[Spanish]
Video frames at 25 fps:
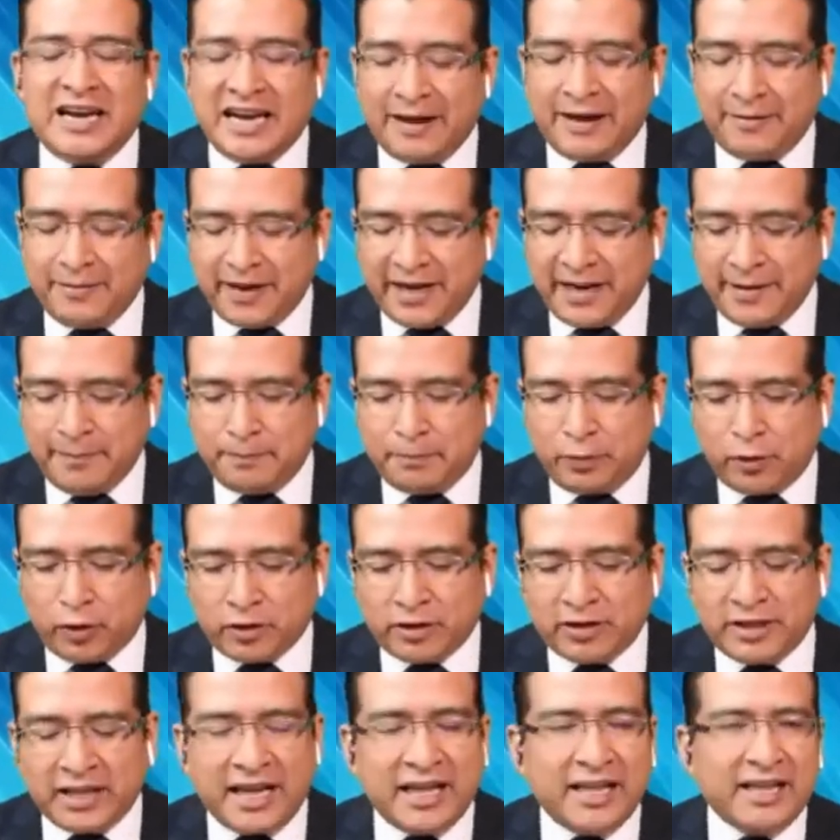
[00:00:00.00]
la ver en
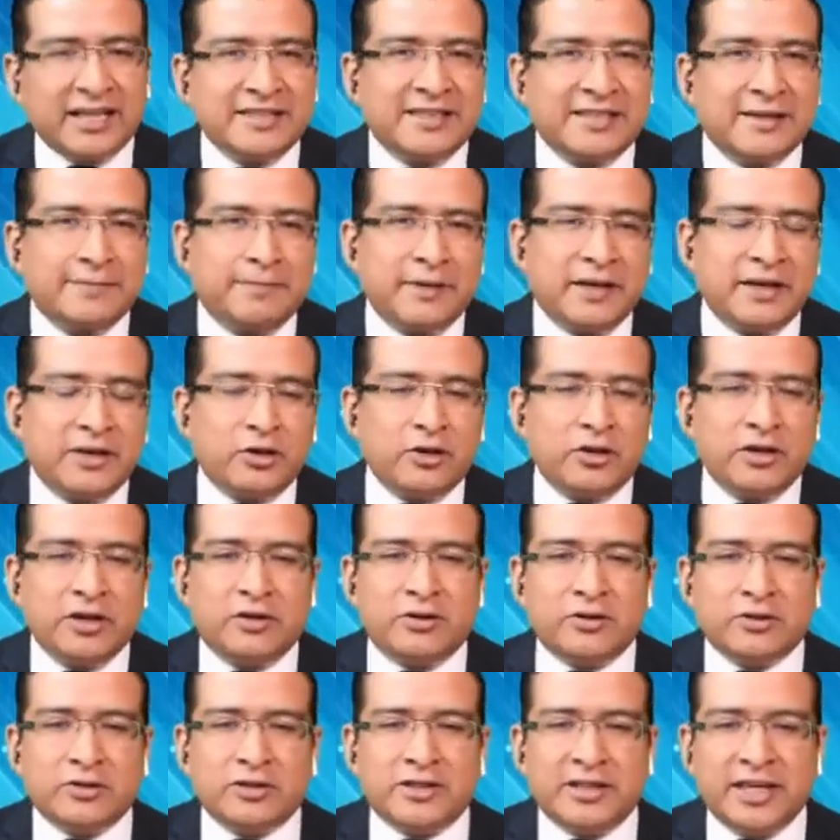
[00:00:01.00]
portadas de
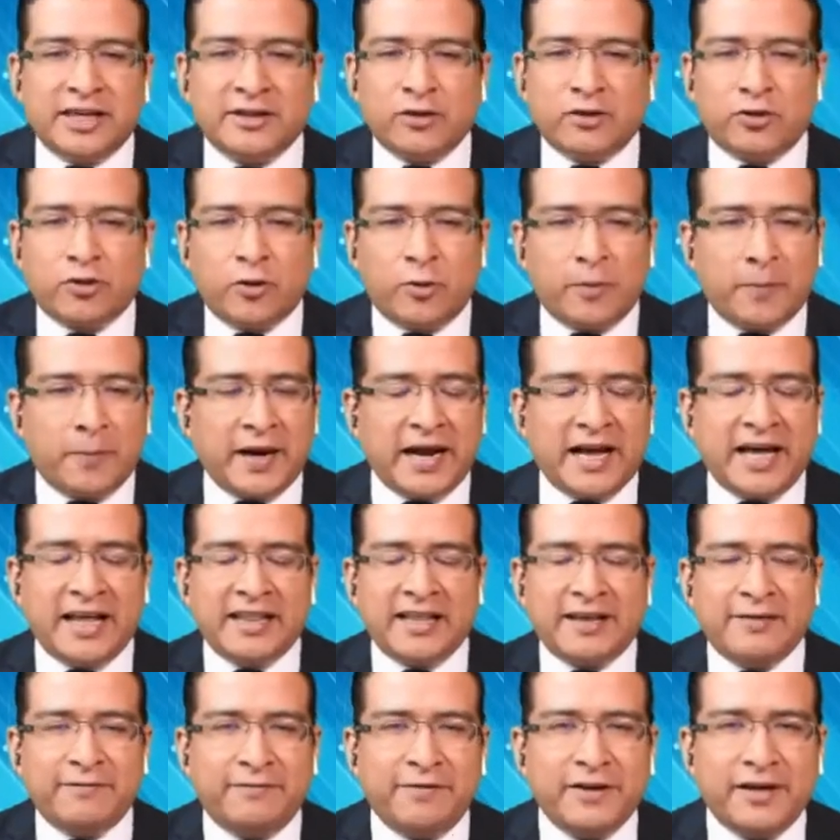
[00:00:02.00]
periódicos siendo
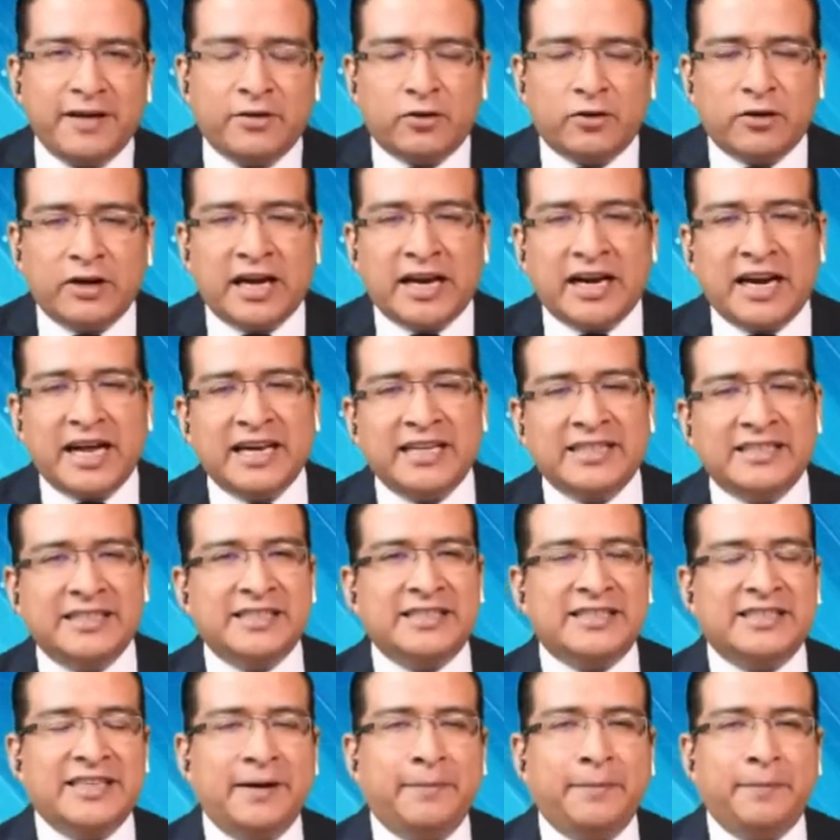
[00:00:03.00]
nombrada, en fin, con
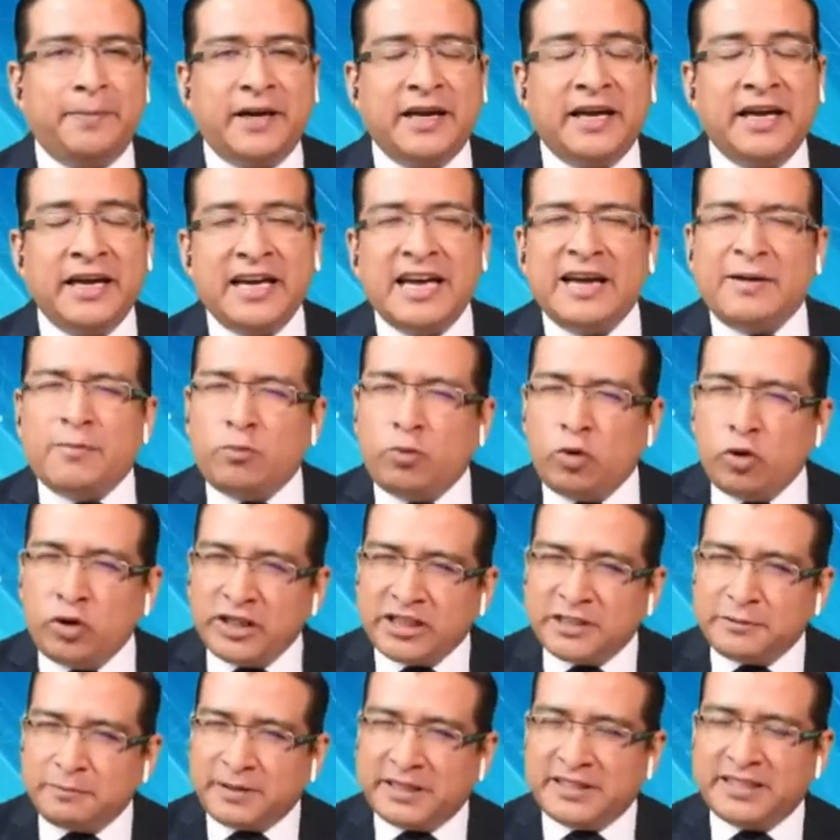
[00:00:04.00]
análisis siempre
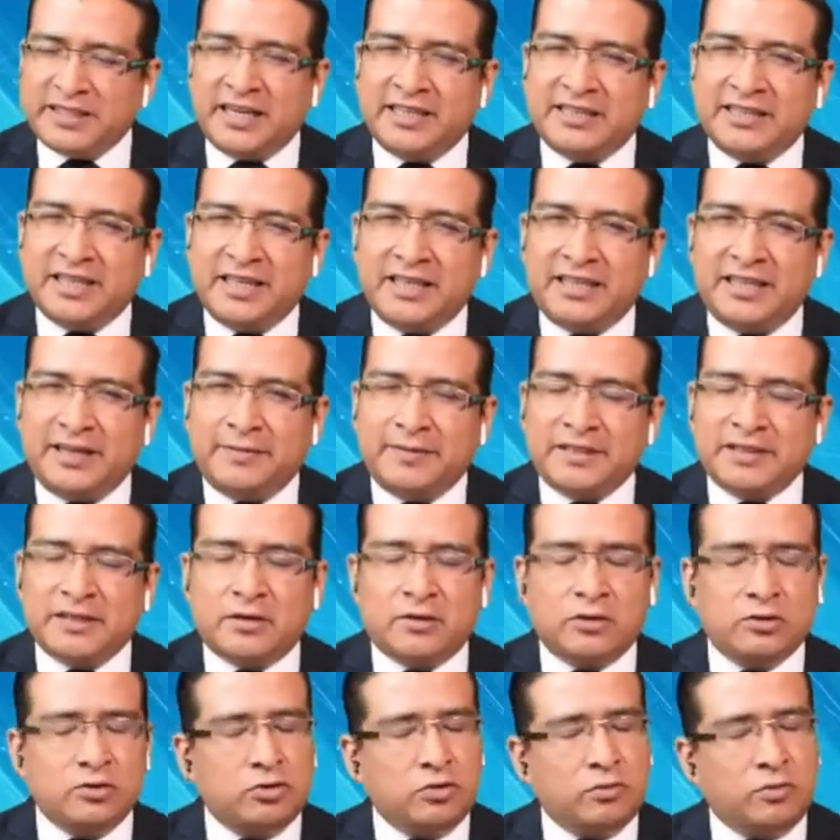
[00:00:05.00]
muy especializada en temas
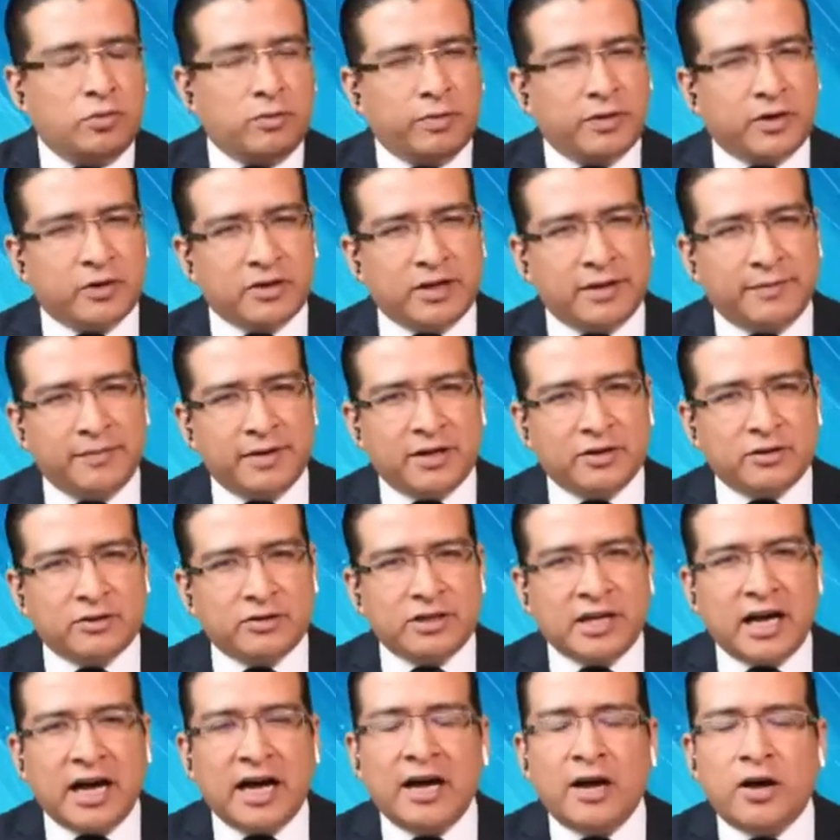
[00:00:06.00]
de consumo, pero también
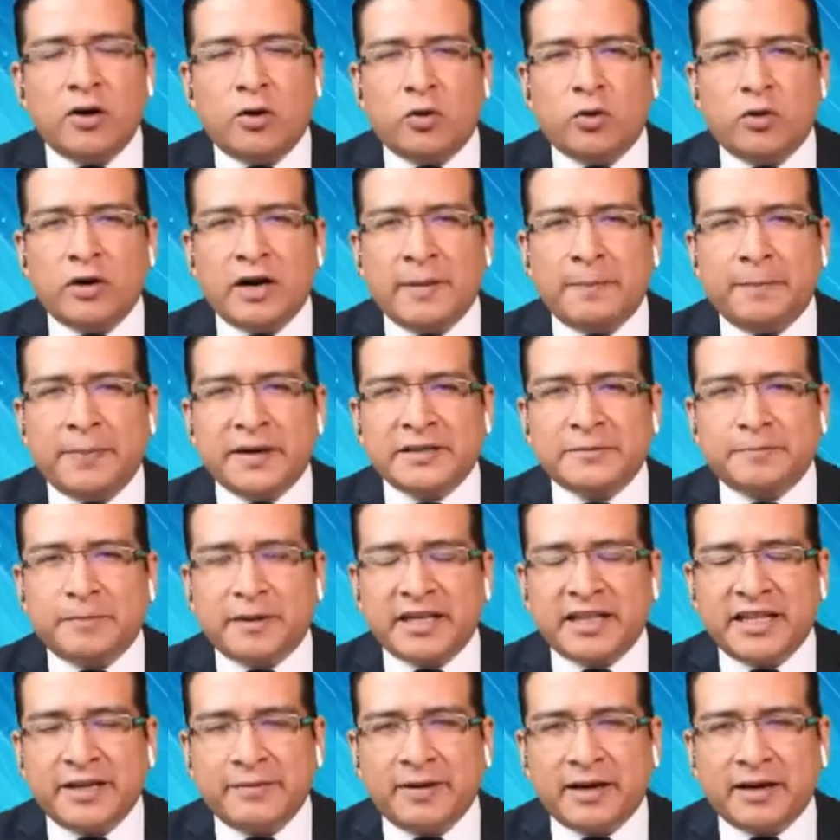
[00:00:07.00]
nos da una
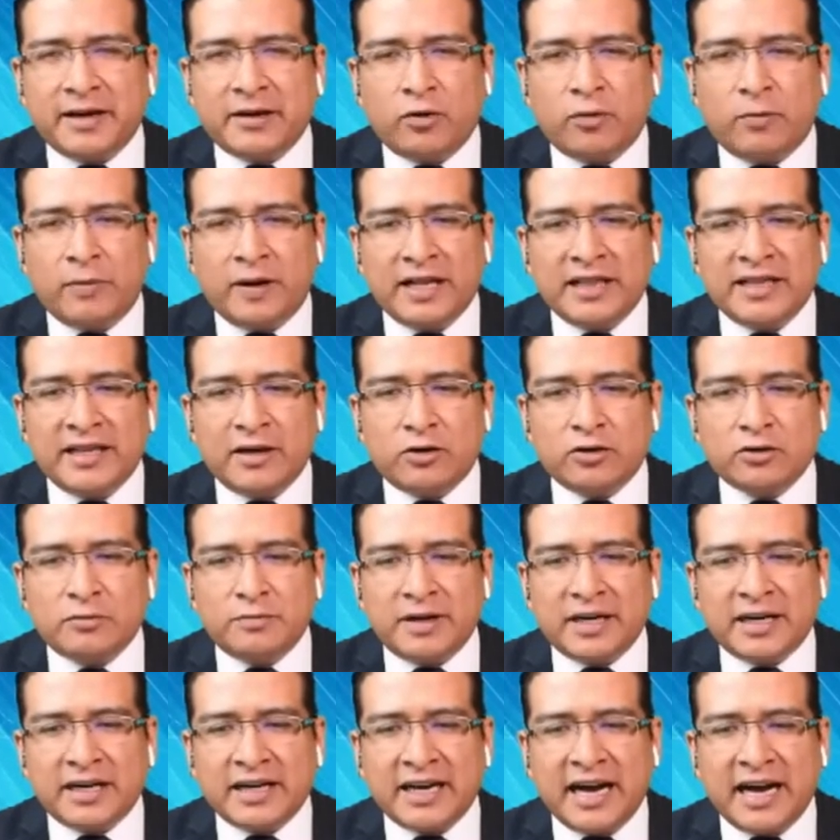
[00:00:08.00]
perspectiva global de
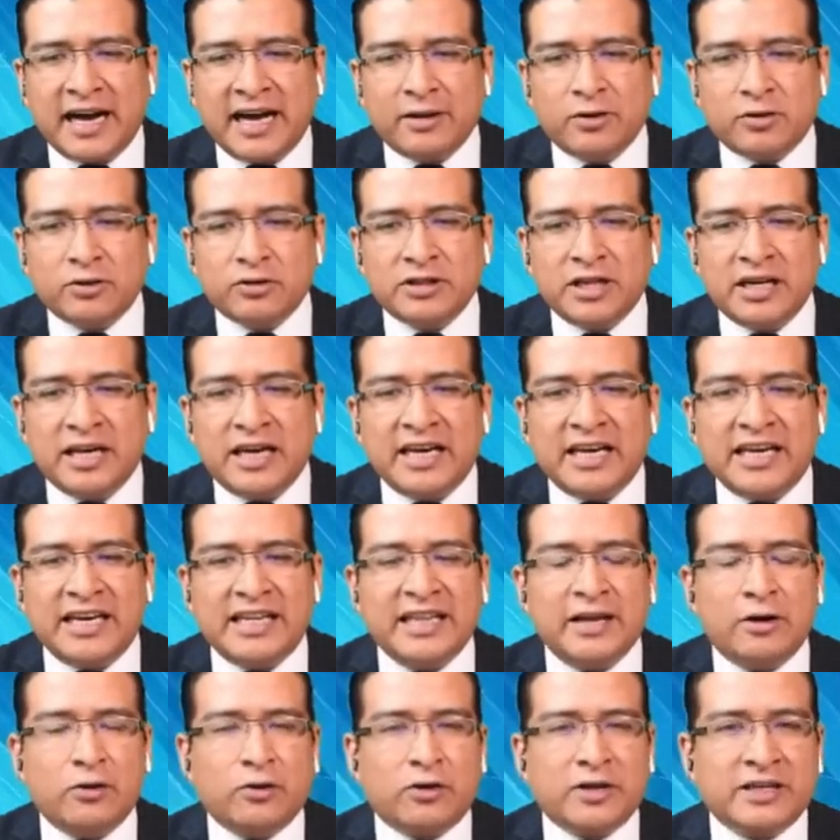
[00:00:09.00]
los mercados
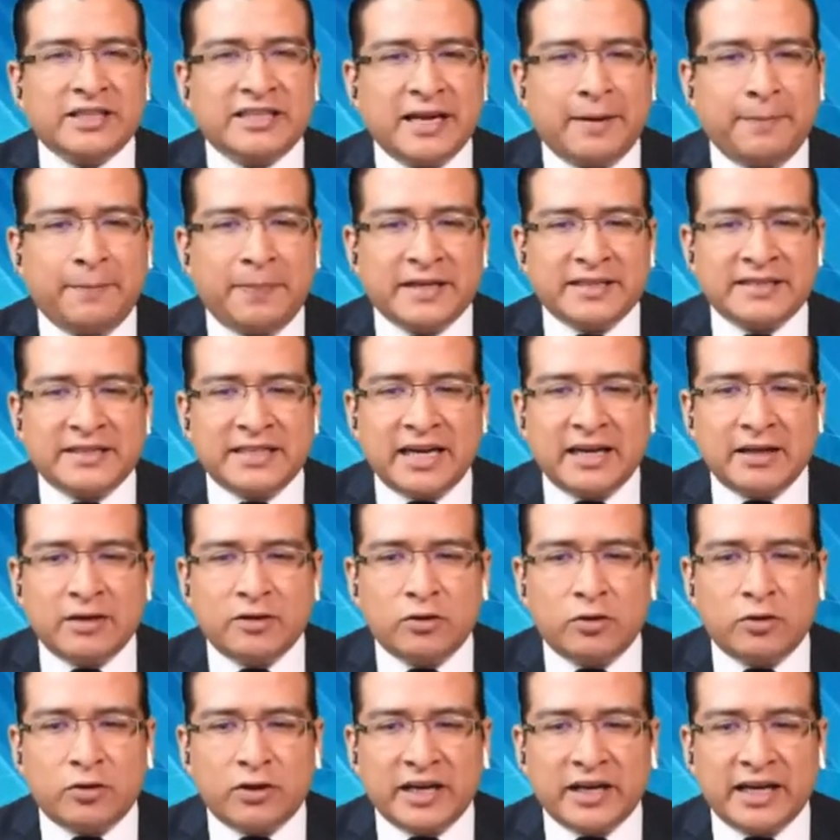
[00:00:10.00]
y de lo que está
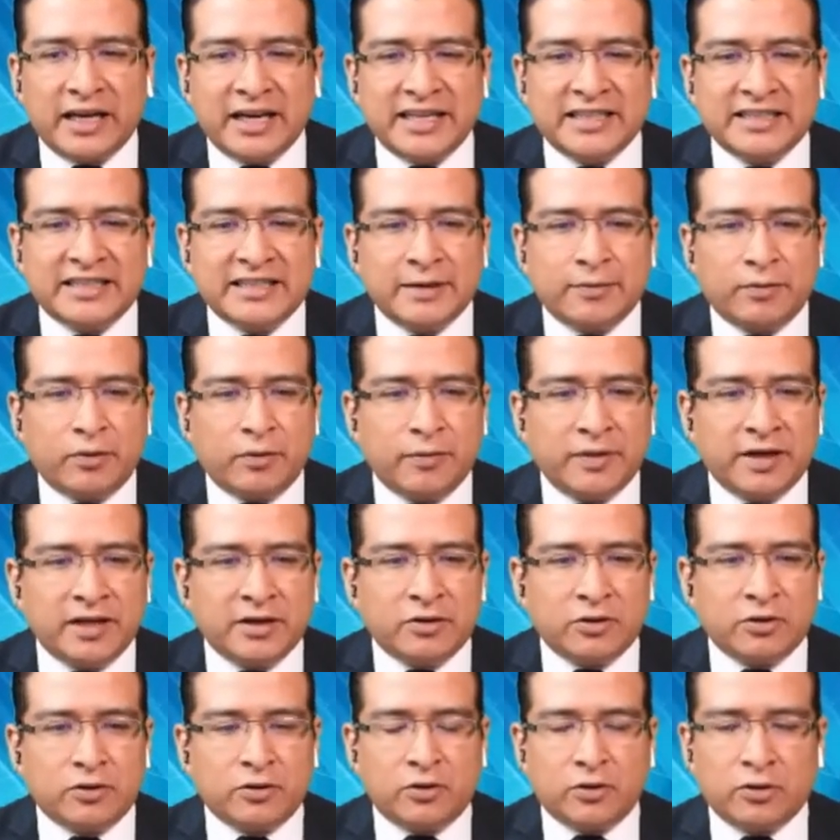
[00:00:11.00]
pasando en este
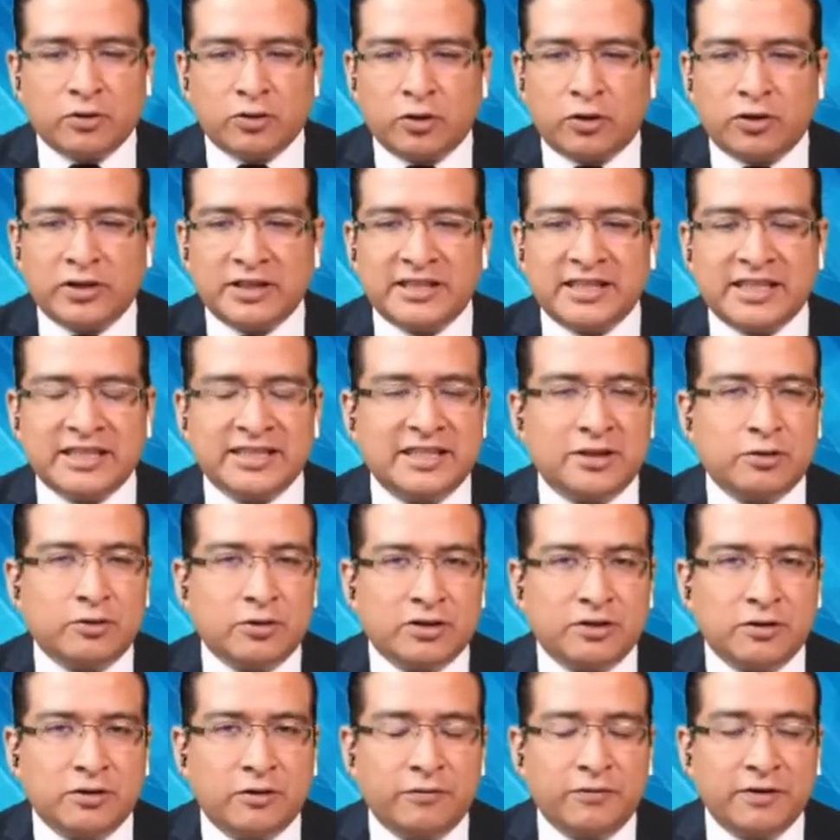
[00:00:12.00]
momento con toda esta
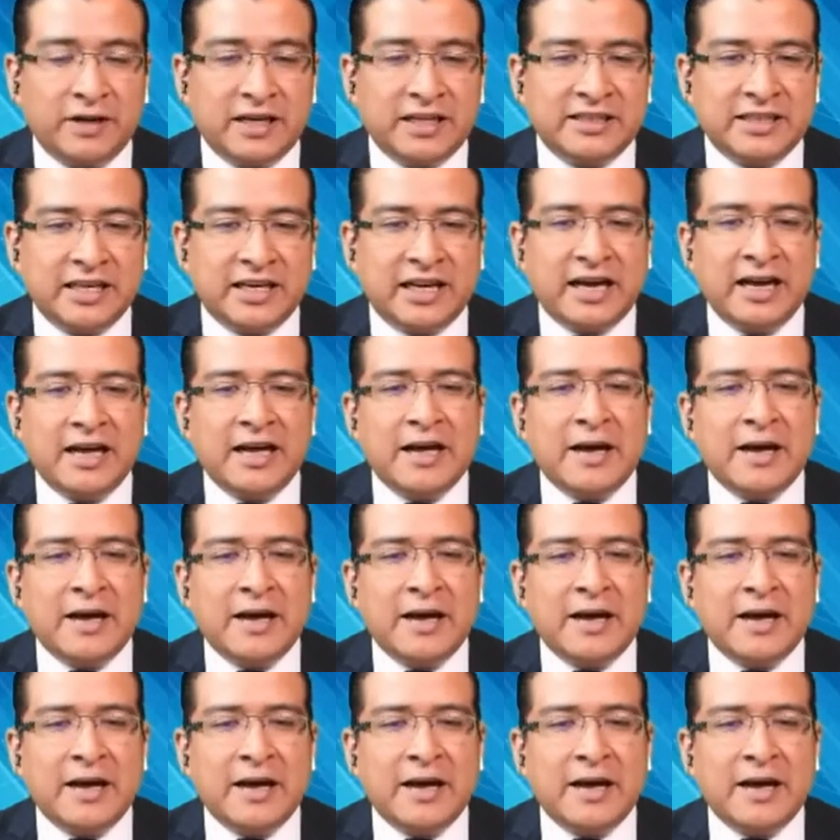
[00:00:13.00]
situación financiera.